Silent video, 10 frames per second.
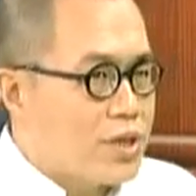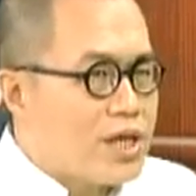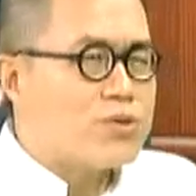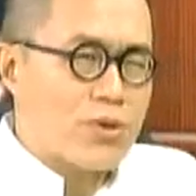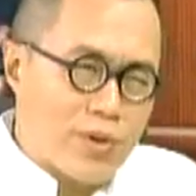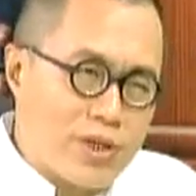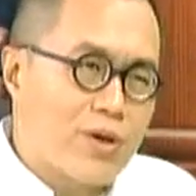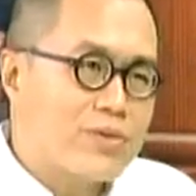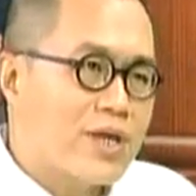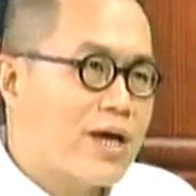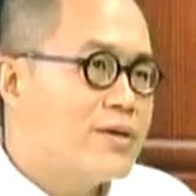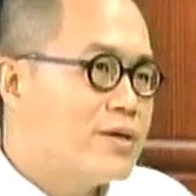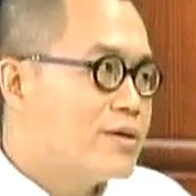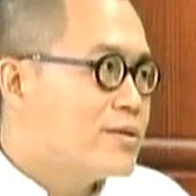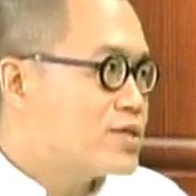也许会有，但
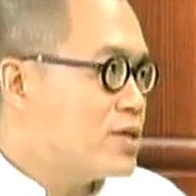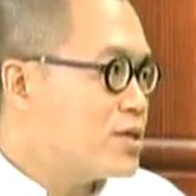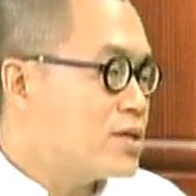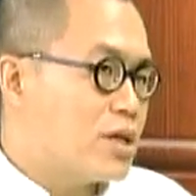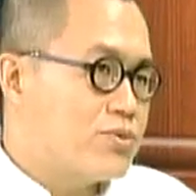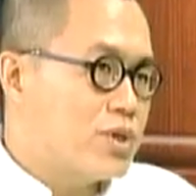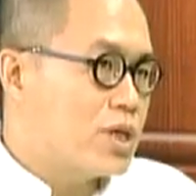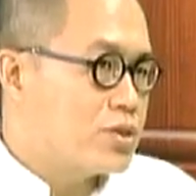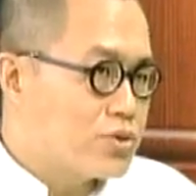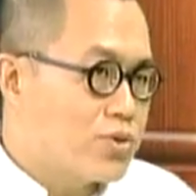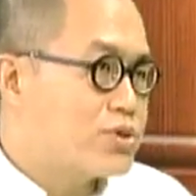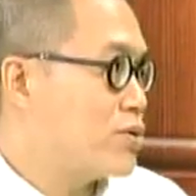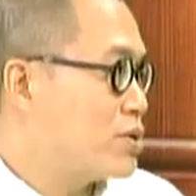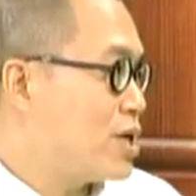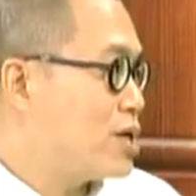真正很多很优
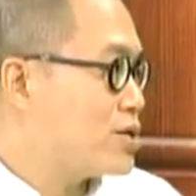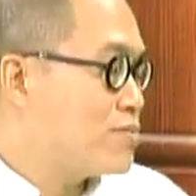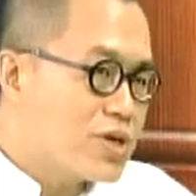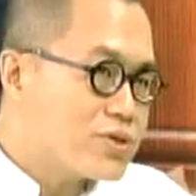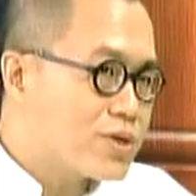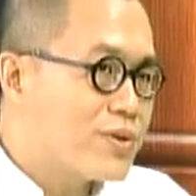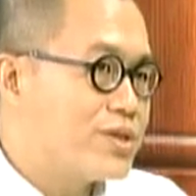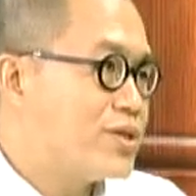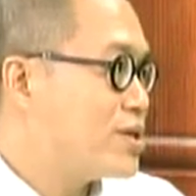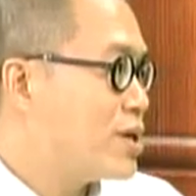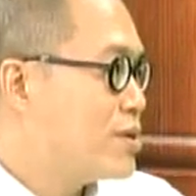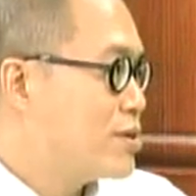秀的电影是没有这个问题的。